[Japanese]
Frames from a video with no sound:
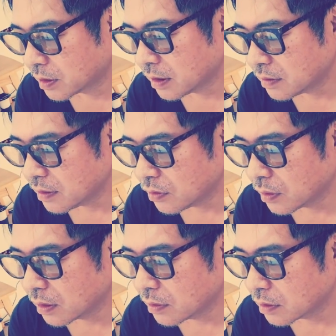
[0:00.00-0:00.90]
再生数
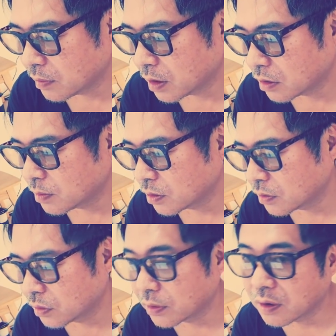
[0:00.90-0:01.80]
を上げるためにアルマん
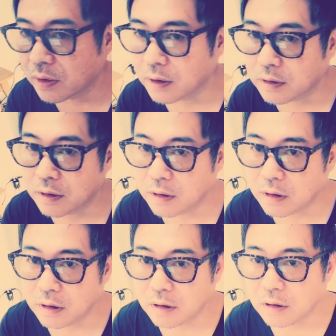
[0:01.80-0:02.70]
の動画を上げてい
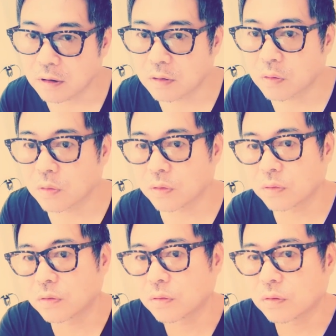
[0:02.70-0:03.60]
ないと
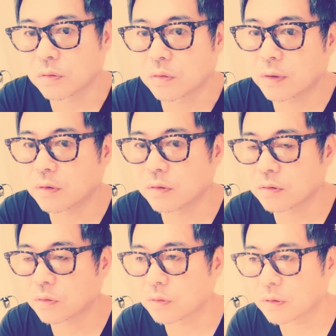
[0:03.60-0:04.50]
いうのは
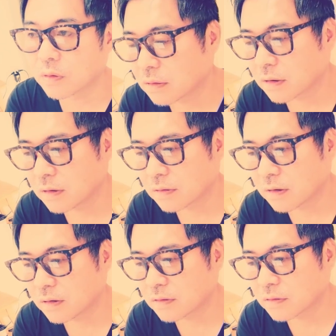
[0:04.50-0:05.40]
嘘。再
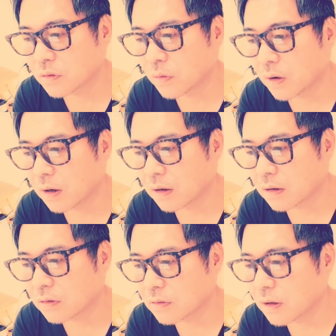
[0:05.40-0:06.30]
生数を上げ
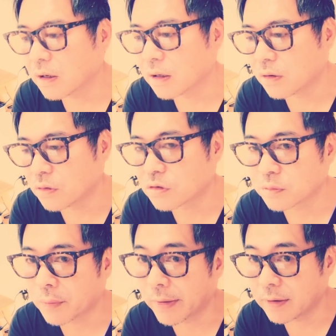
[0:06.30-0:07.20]
たくない
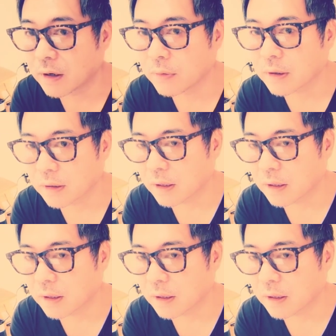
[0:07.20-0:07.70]
YouTuber はいないわけ